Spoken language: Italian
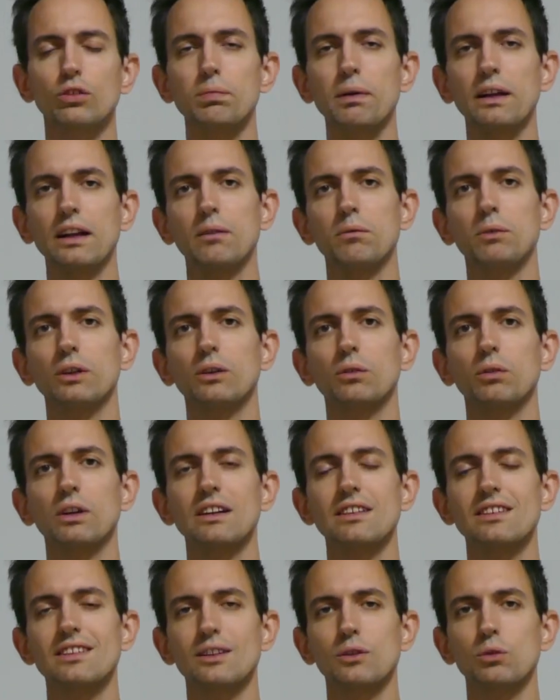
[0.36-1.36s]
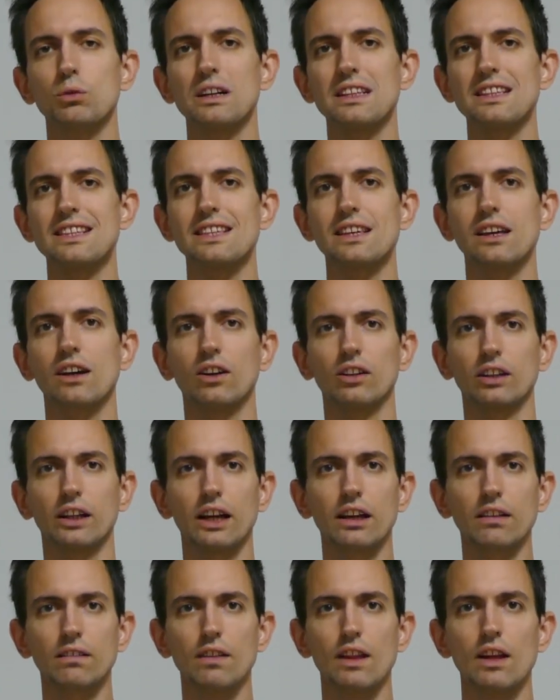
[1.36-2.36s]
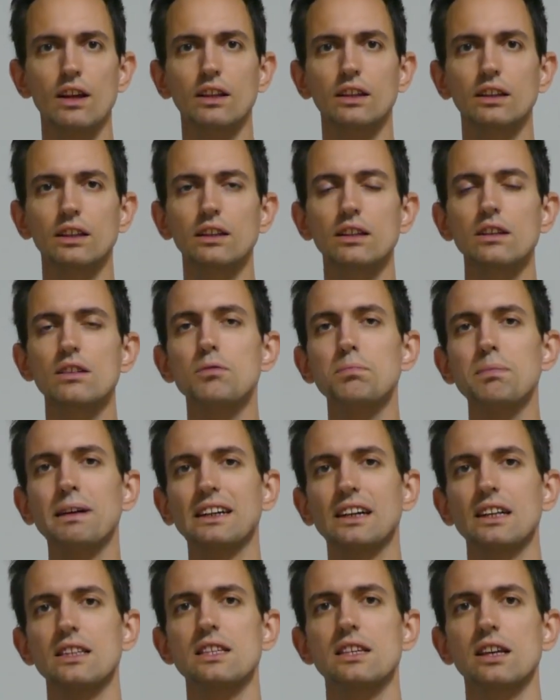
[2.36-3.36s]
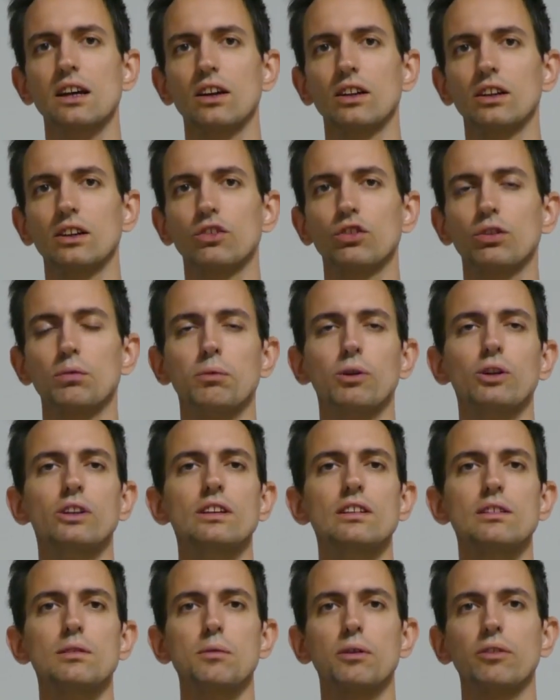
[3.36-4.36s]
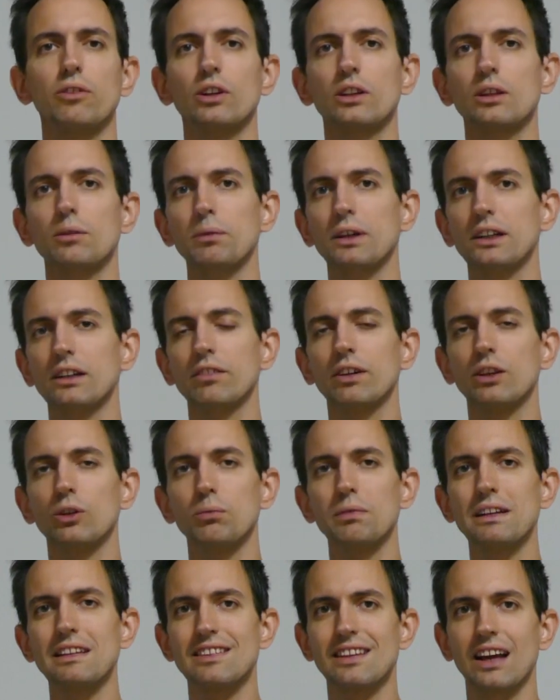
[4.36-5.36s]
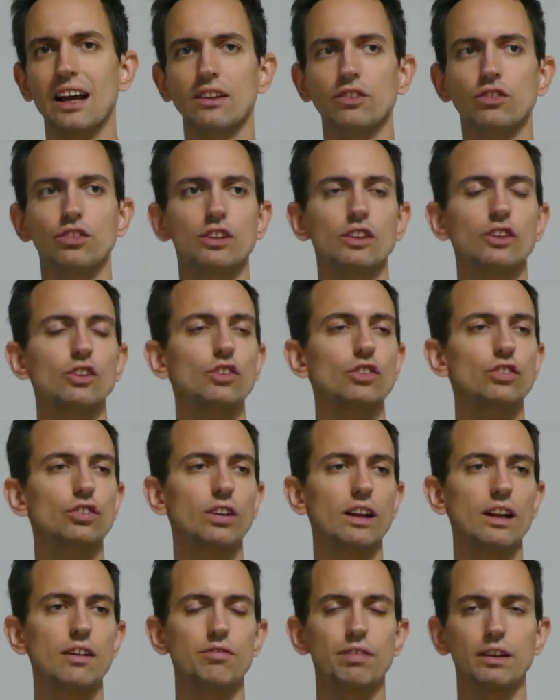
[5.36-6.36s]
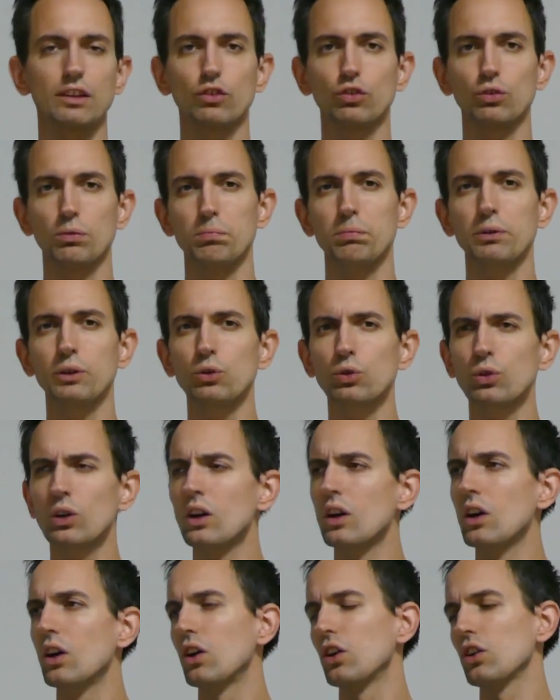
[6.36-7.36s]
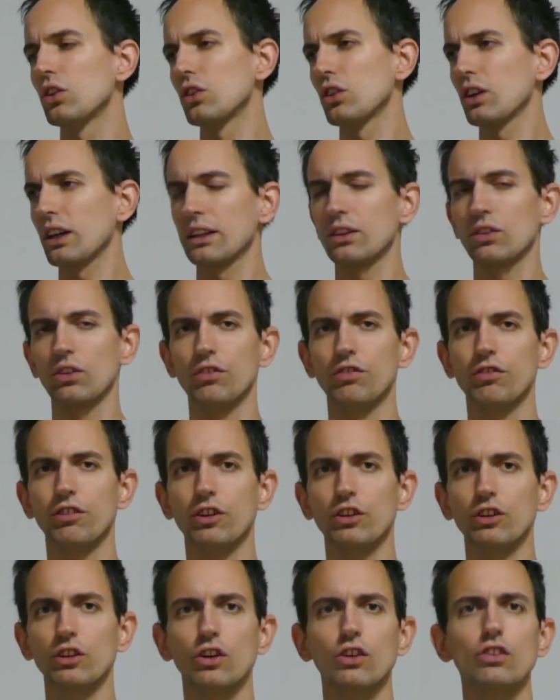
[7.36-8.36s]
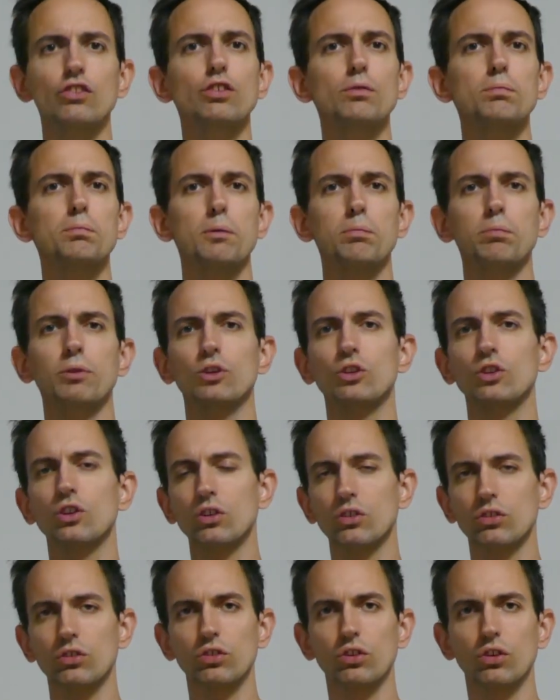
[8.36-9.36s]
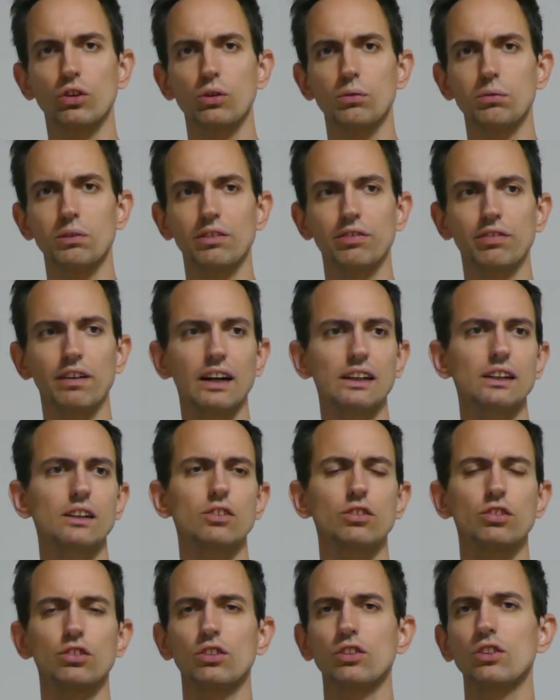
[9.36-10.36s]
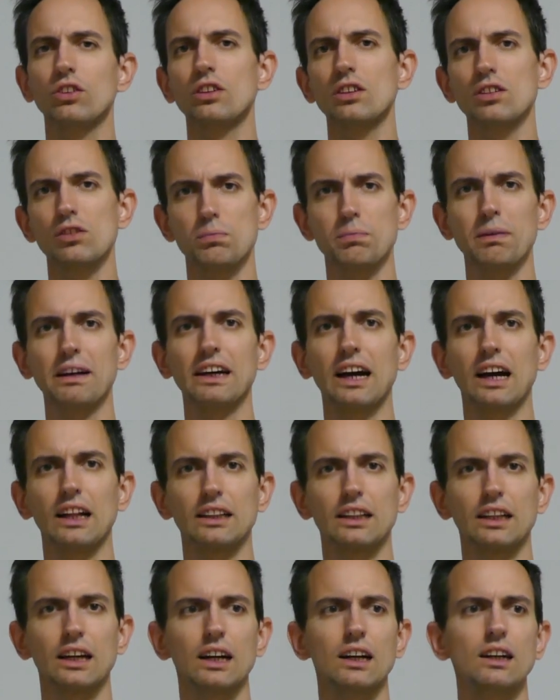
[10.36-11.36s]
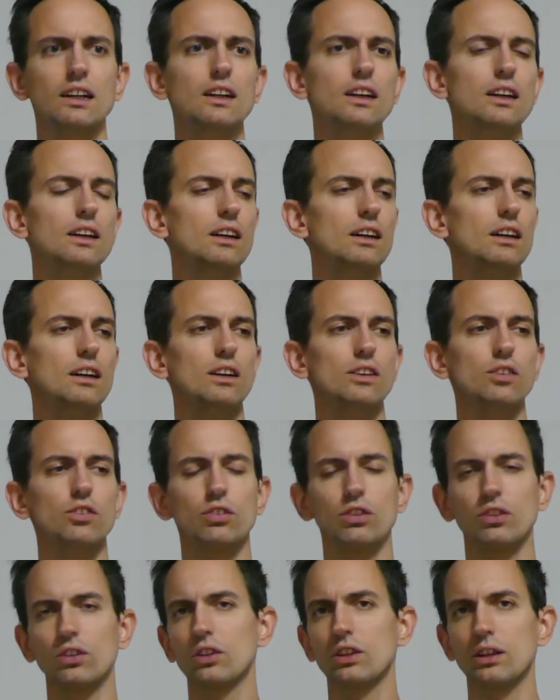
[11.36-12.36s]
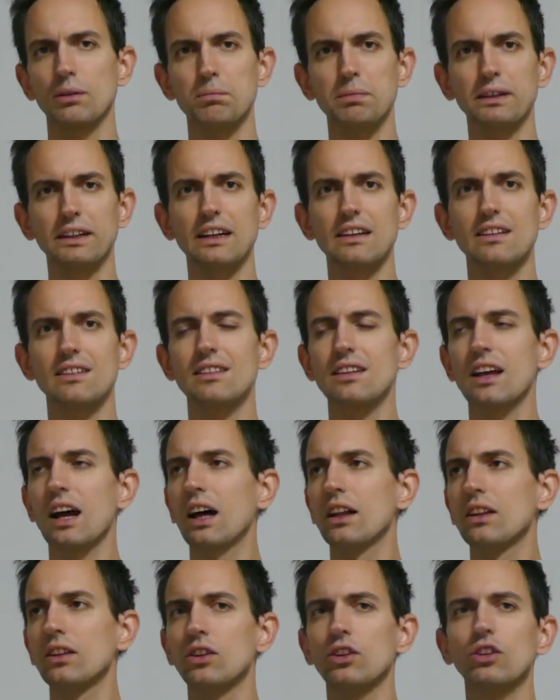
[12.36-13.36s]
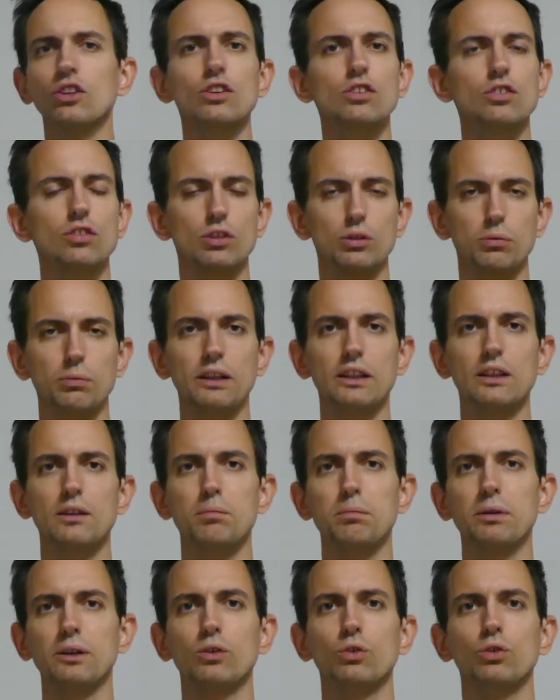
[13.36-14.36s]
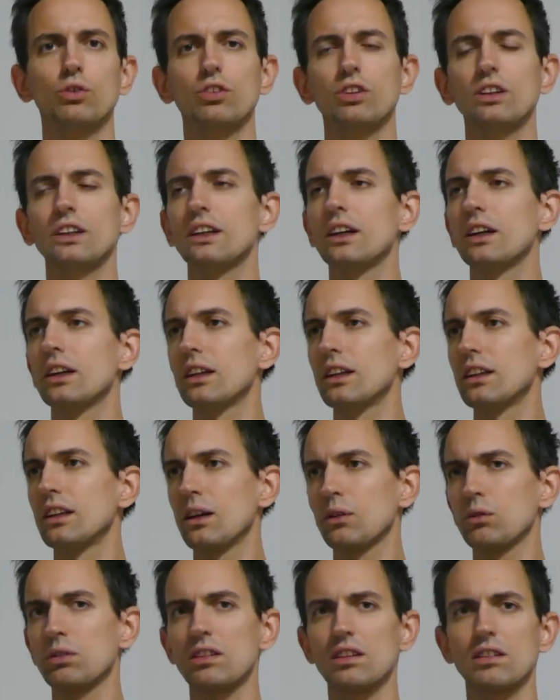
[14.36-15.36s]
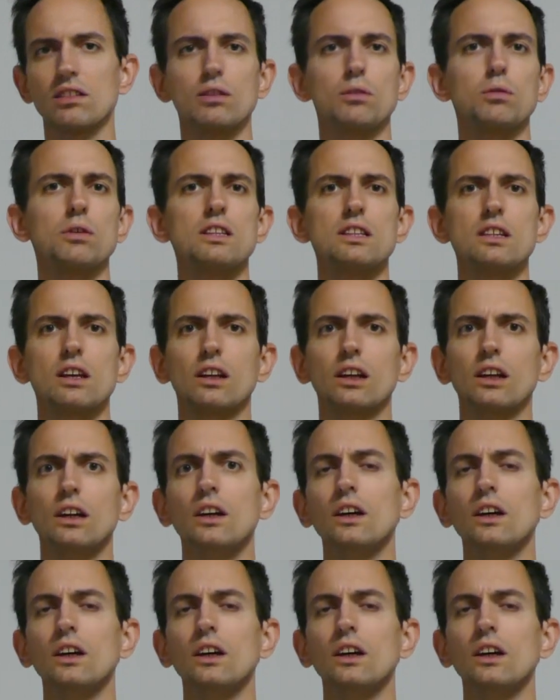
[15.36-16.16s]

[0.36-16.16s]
parliamo di quella situazione di disperazione, cioè moltissime volte mi arrivano messaggi non ce la faccio più, ho toccato il fondo, oggi proprio non so come fare, sono disperata, eh, sono depressa, non ho gli strumenti per uscire da questa situazione,